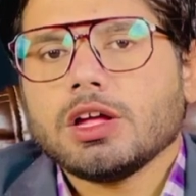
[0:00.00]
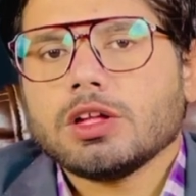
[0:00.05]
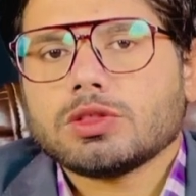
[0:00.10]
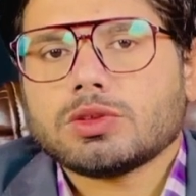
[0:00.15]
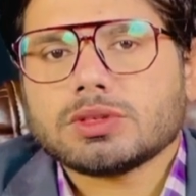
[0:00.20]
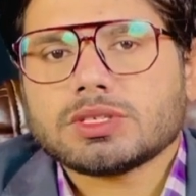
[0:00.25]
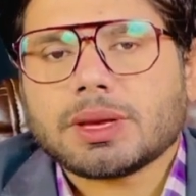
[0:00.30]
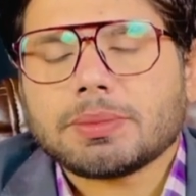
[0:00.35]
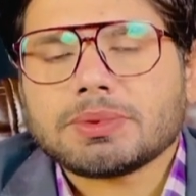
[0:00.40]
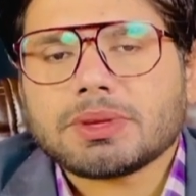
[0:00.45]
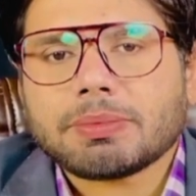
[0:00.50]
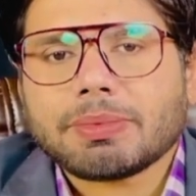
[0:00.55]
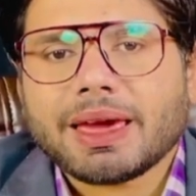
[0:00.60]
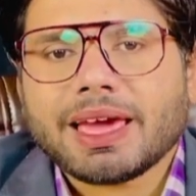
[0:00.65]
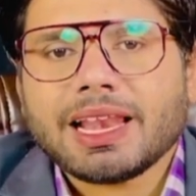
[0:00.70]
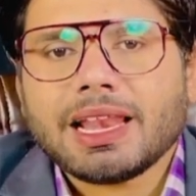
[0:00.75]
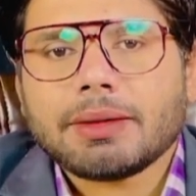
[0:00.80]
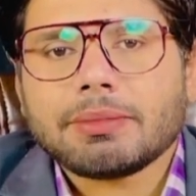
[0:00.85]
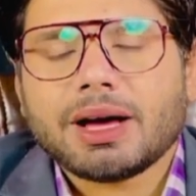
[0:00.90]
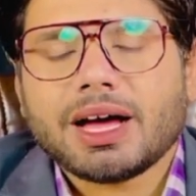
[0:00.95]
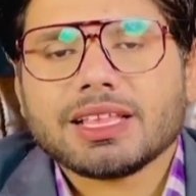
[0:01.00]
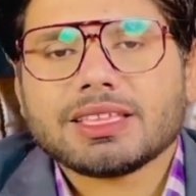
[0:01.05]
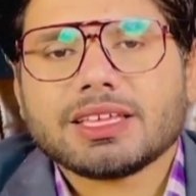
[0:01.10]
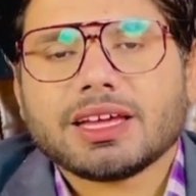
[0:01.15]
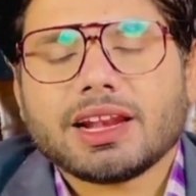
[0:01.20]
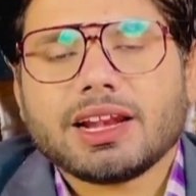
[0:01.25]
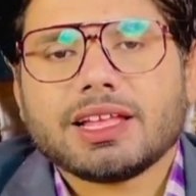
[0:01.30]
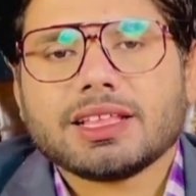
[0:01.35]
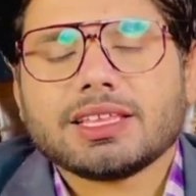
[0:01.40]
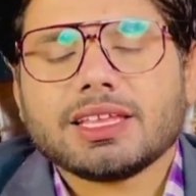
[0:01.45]
तो सबसे पहले बात
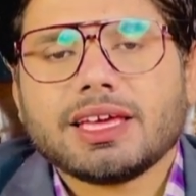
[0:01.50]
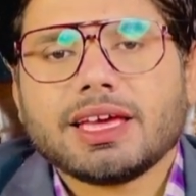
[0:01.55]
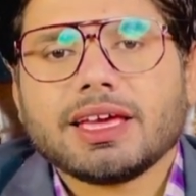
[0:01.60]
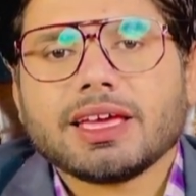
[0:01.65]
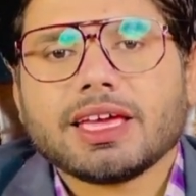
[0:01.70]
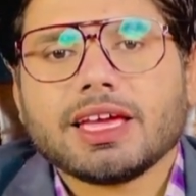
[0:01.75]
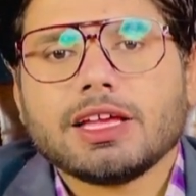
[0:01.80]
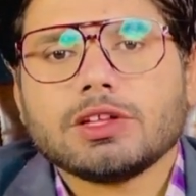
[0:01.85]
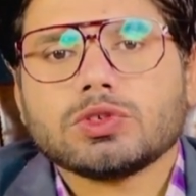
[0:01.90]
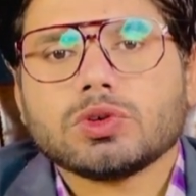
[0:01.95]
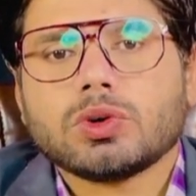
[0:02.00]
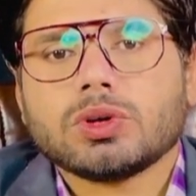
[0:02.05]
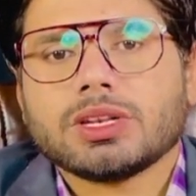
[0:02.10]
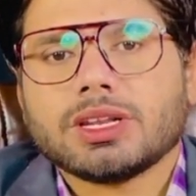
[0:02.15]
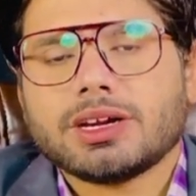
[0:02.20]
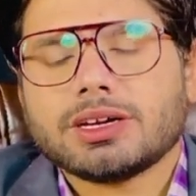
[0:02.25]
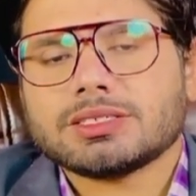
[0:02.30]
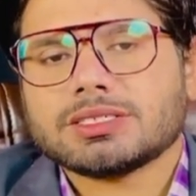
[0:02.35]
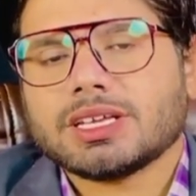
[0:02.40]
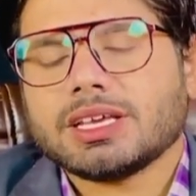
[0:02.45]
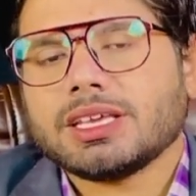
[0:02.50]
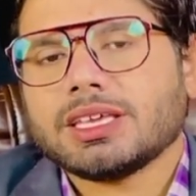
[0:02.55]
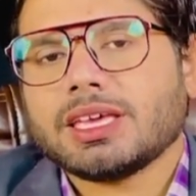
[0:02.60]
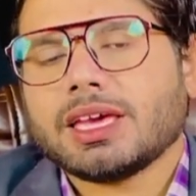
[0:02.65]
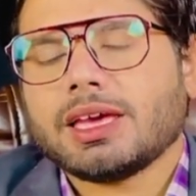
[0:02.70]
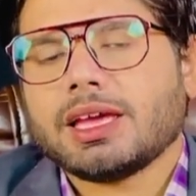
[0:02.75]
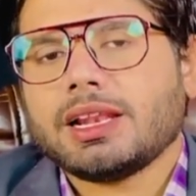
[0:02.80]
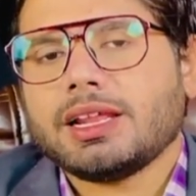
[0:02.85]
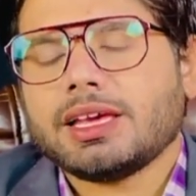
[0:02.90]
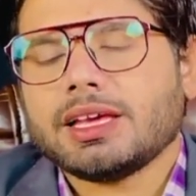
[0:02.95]
कर लेते हैं कि जो नर्सिंग
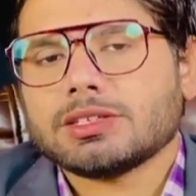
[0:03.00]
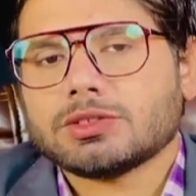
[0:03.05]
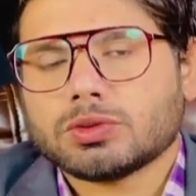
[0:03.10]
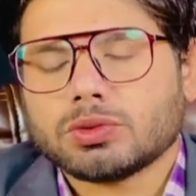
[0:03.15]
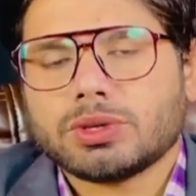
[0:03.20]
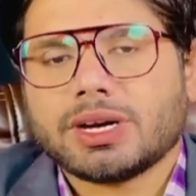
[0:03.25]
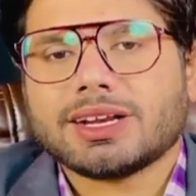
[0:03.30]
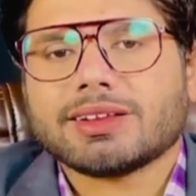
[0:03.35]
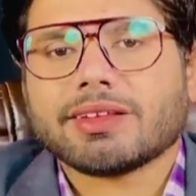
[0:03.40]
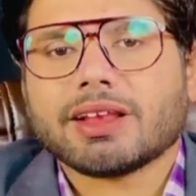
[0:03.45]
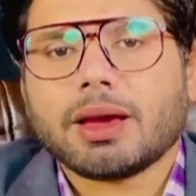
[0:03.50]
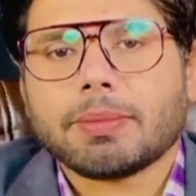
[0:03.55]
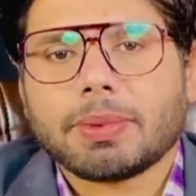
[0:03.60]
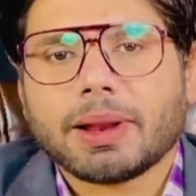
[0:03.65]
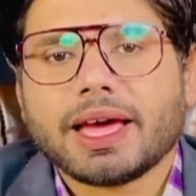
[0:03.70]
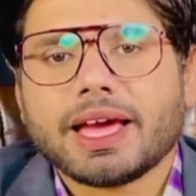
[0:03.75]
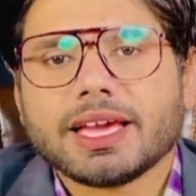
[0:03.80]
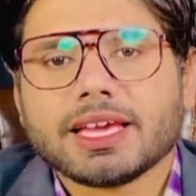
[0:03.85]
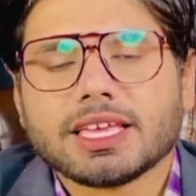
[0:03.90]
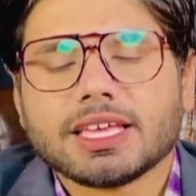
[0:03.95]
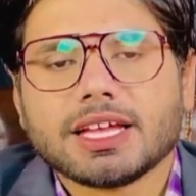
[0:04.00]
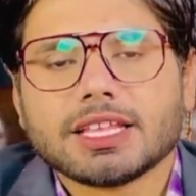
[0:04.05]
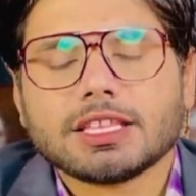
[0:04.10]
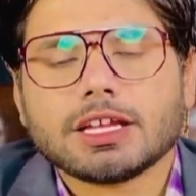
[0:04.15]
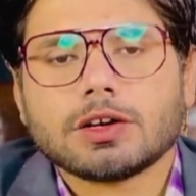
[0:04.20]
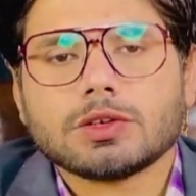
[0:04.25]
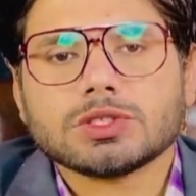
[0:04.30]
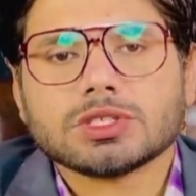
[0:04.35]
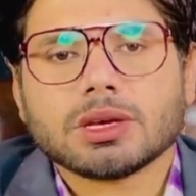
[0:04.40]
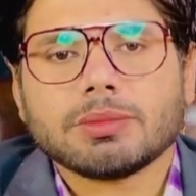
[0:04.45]
के लिए स्टूडेंट्स ने अप्लाई किया
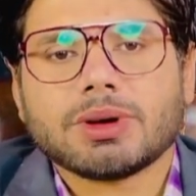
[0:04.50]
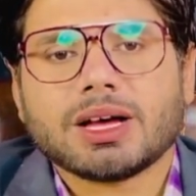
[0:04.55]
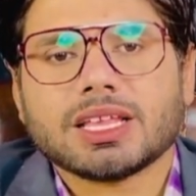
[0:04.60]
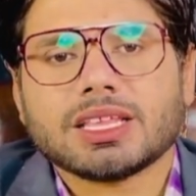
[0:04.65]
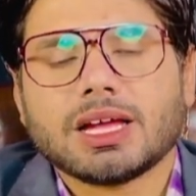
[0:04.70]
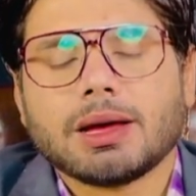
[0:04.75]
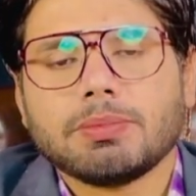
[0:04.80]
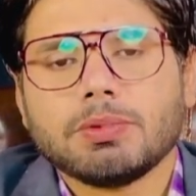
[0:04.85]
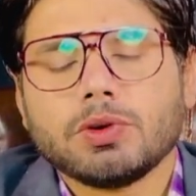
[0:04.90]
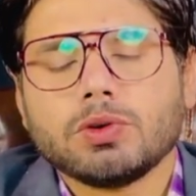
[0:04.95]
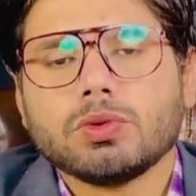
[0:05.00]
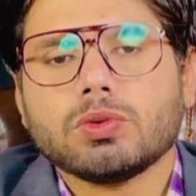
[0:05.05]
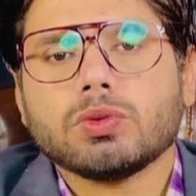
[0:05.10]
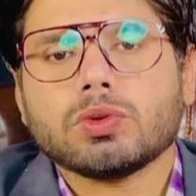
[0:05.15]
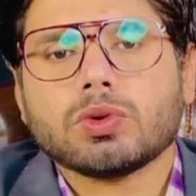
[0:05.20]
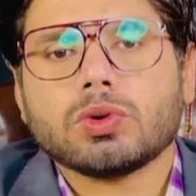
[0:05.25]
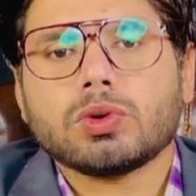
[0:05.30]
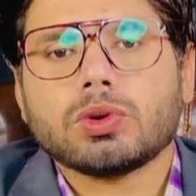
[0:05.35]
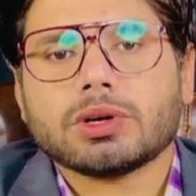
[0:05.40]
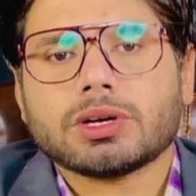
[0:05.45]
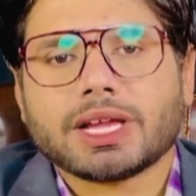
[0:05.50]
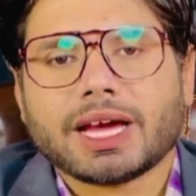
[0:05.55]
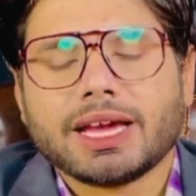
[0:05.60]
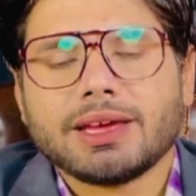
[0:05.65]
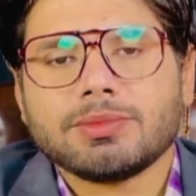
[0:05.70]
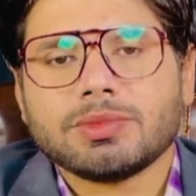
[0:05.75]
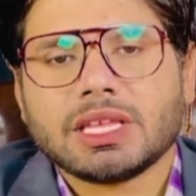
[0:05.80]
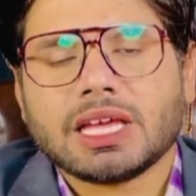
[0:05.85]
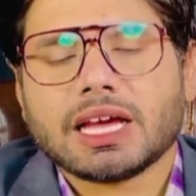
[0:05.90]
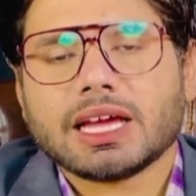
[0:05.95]
था उसके बाद आप लोगों को
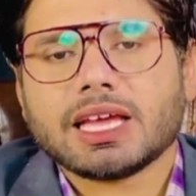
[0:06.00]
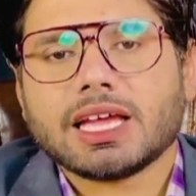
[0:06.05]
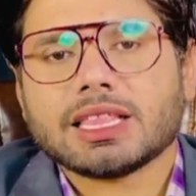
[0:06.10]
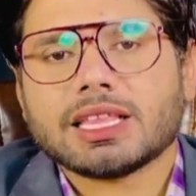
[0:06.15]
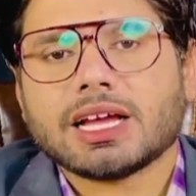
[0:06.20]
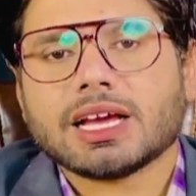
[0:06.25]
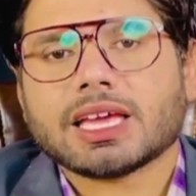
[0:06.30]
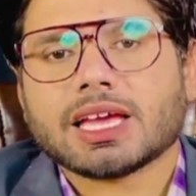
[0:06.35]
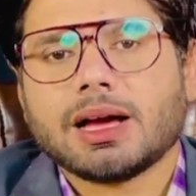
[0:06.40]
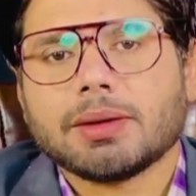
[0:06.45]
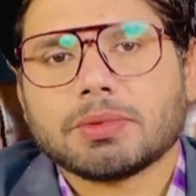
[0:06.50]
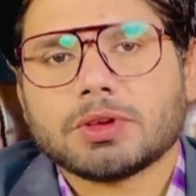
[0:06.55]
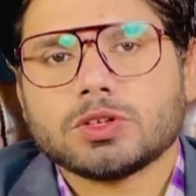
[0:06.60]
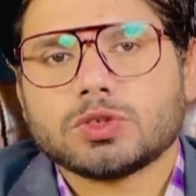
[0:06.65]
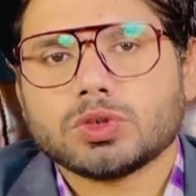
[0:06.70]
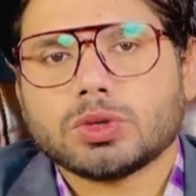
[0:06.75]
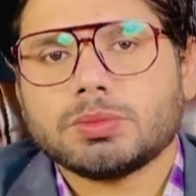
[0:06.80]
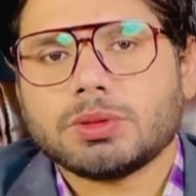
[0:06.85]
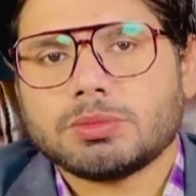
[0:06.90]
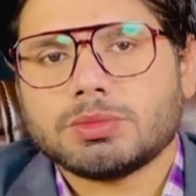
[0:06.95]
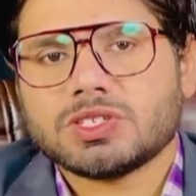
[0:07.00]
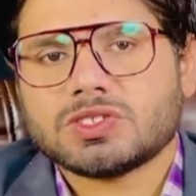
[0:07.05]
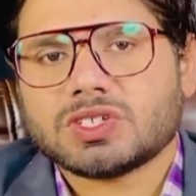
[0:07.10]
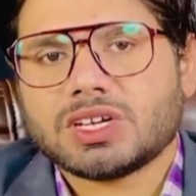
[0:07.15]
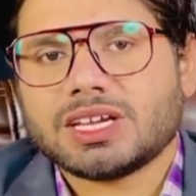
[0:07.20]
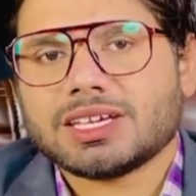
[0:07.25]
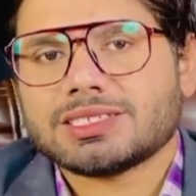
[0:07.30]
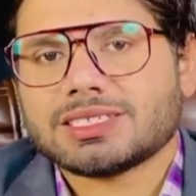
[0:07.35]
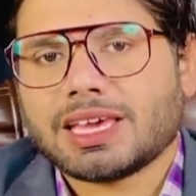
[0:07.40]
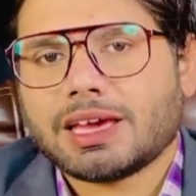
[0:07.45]
टाइम दिया गया था कि आपकी जो भी
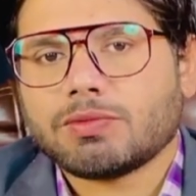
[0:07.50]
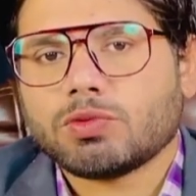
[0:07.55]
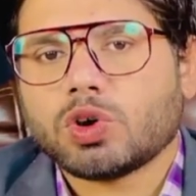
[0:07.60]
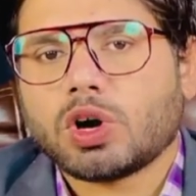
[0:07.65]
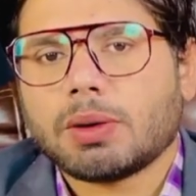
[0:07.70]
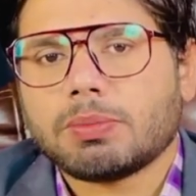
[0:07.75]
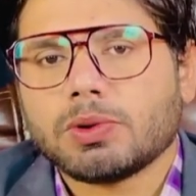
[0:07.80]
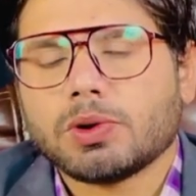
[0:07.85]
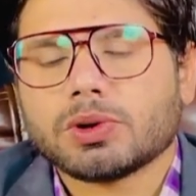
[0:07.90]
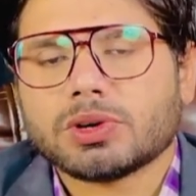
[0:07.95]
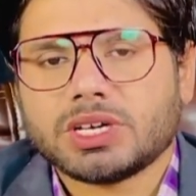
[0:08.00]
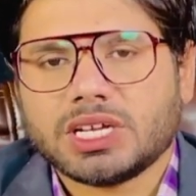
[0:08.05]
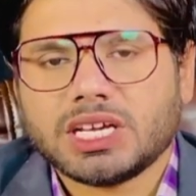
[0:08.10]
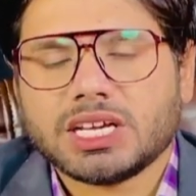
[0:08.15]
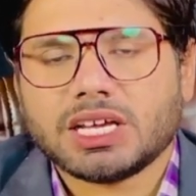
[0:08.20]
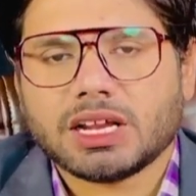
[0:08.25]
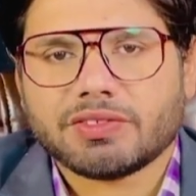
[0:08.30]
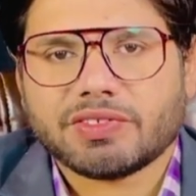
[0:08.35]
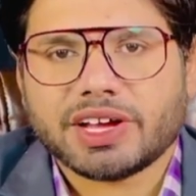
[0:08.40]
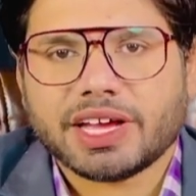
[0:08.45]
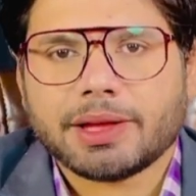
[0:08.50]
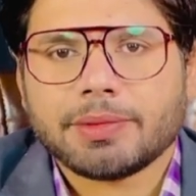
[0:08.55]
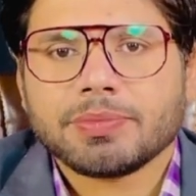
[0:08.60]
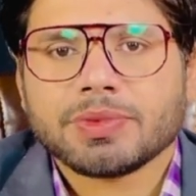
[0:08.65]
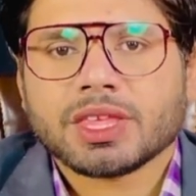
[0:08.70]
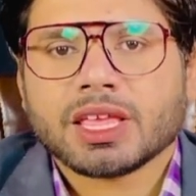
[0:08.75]
मिस्टेक्स हैं वो आप लोग ठीक करवाएं